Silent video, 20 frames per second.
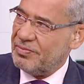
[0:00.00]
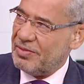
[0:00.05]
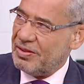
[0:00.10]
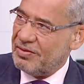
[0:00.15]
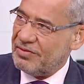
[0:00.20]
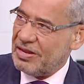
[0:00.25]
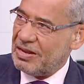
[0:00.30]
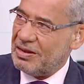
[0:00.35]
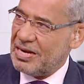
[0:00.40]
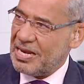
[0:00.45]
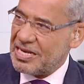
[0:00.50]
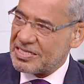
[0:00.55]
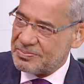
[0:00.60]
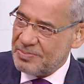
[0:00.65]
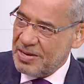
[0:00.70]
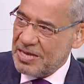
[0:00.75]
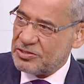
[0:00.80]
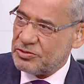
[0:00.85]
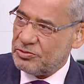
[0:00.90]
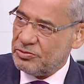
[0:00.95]

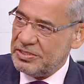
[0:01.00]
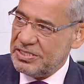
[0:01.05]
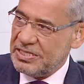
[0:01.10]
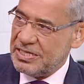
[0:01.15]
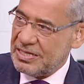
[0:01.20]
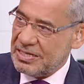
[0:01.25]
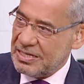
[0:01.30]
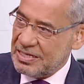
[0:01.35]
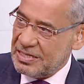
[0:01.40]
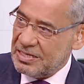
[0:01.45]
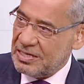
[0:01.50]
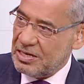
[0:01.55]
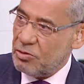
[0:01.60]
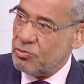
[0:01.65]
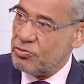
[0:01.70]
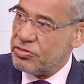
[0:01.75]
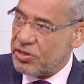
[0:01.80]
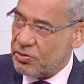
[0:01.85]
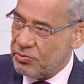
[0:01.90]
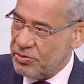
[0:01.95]
الأسماء السعودية
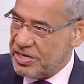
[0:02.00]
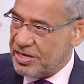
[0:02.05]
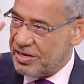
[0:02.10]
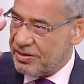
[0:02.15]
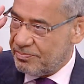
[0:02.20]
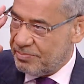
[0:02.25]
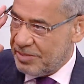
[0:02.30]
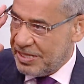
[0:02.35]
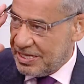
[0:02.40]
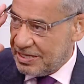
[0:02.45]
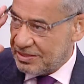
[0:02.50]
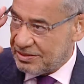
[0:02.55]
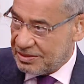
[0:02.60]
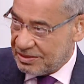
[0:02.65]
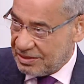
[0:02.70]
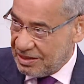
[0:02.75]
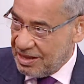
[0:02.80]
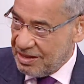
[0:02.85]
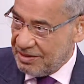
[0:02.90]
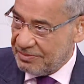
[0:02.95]
الأنثوية بدأت
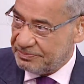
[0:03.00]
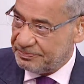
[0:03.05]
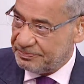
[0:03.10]
تطلع